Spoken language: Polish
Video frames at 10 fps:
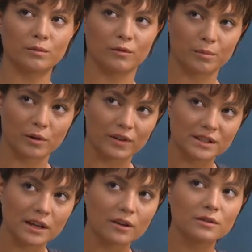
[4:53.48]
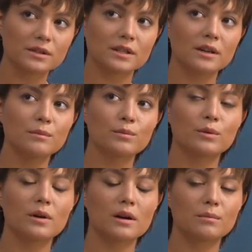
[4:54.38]
wprowadzająca
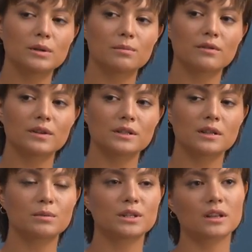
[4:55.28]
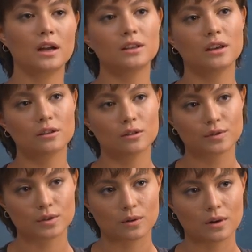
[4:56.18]
była przeprowadzona przez Anię Jadowską.